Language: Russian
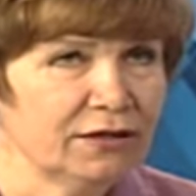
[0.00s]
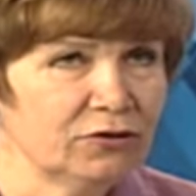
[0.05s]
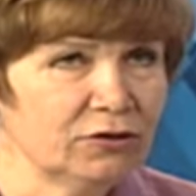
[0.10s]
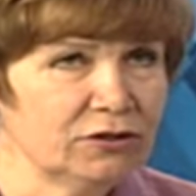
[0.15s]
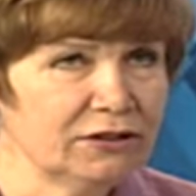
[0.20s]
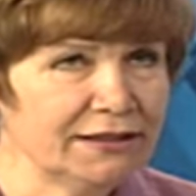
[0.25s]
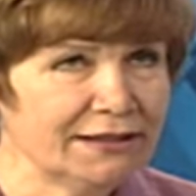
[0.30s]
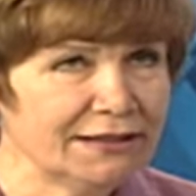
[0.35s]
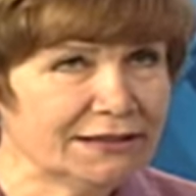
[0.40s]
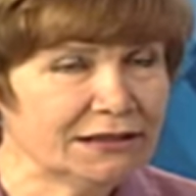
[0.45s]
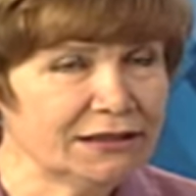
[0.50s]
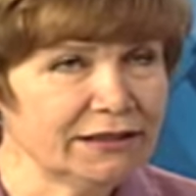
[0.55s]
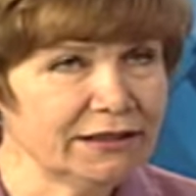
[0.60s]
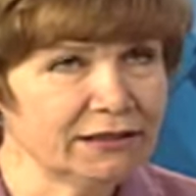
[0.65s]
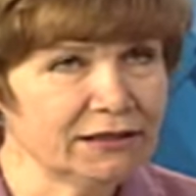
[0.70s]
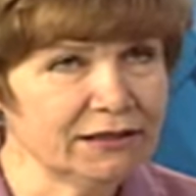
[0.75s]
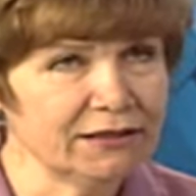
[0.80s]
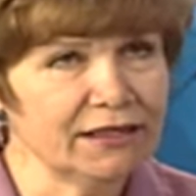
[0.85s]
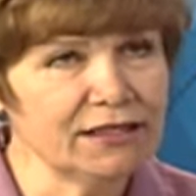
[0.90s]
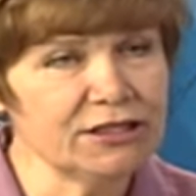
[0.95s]
То есть если
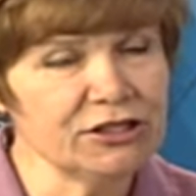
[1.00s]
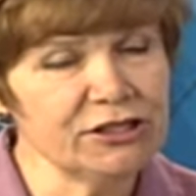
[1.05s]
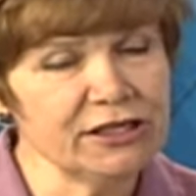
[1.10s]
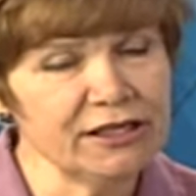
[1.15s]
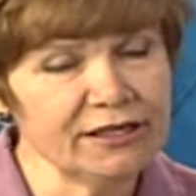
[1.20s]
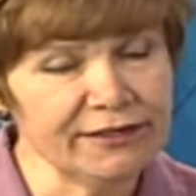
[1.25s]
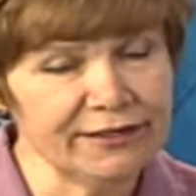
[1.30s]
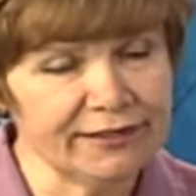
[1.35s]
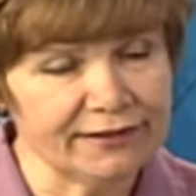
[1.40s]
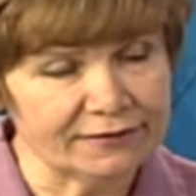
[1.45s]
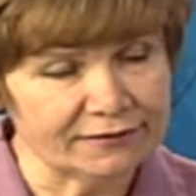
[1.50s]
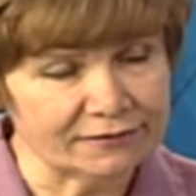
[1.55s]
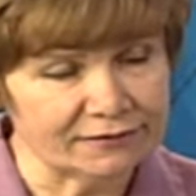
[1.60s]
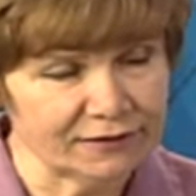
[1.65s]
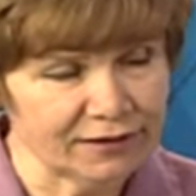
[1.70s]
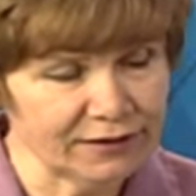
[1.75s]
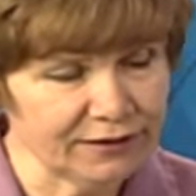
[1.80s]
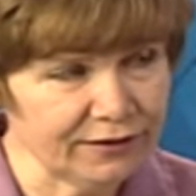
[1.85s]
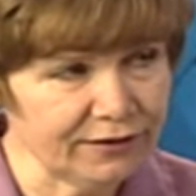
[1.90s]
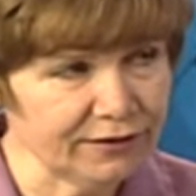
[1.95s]
это начальное
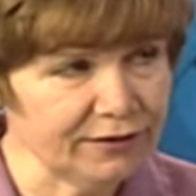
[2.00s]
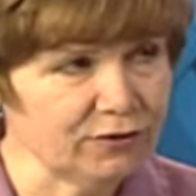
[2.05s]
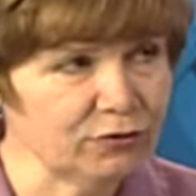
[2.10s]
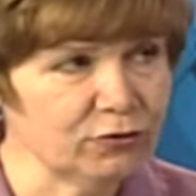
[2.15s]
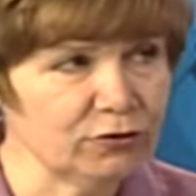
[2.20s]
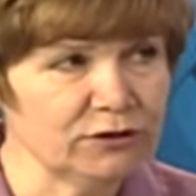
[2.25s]
отклонение,